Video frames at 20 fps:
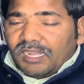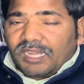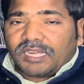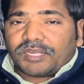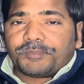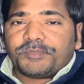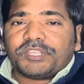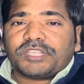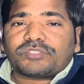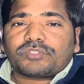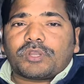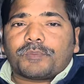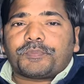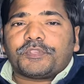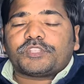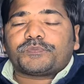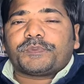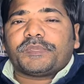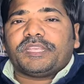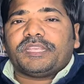आरबीएस
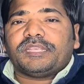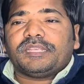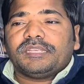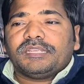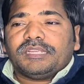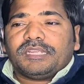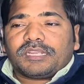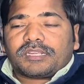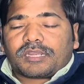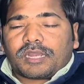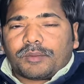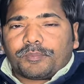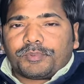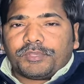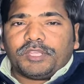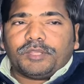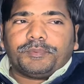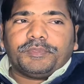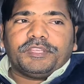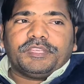ऑफिस पे
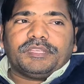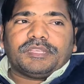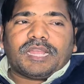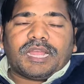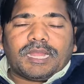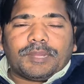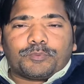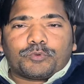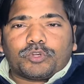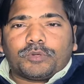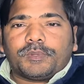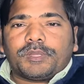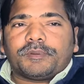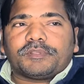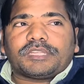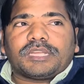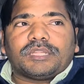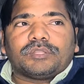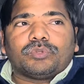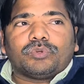कभी भी आपको मैं
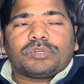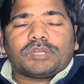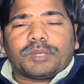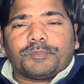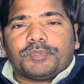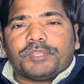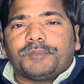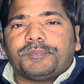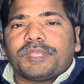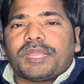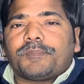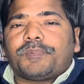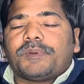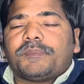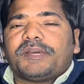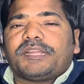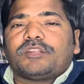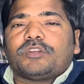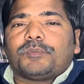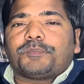बता दूं कभी भी आप
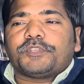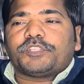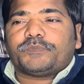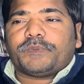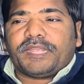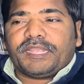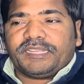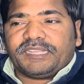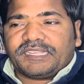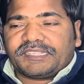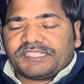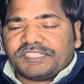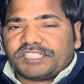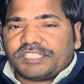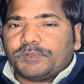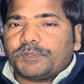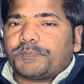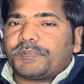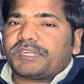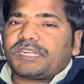हमारे ऑफिस पे आएंगे
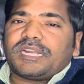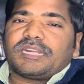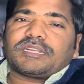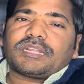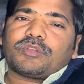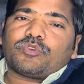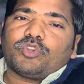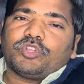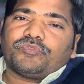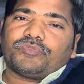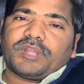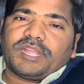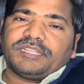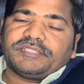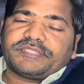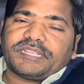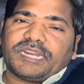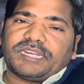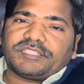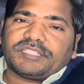किसी भी प्रकार का कोई फाइल
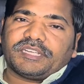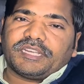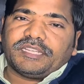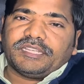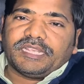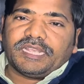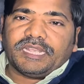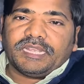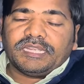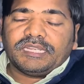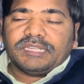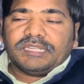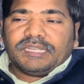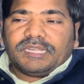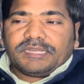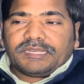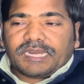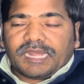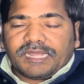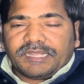चार्ज नहीं है
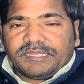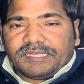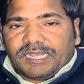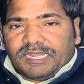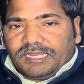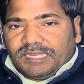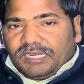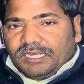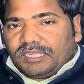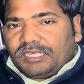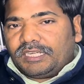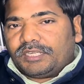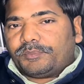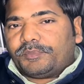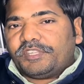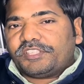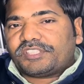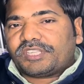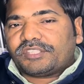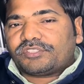ना ही यहाँ
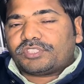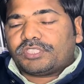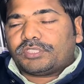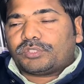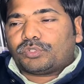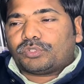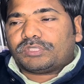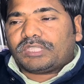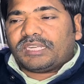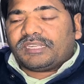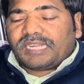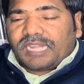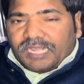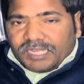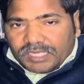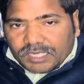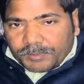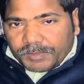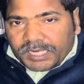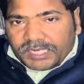एडमिशन शुल्क होता है ना
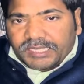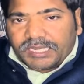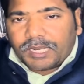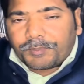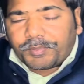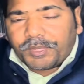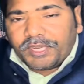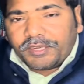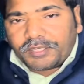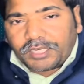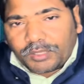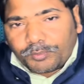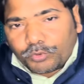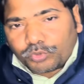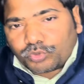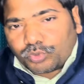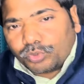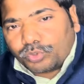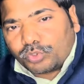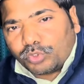ही हमारे यहाँ पे इंटरव्यू
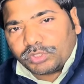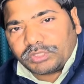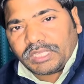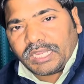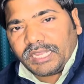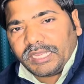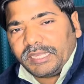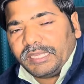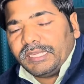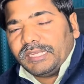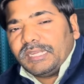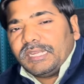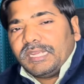शुल्क होता है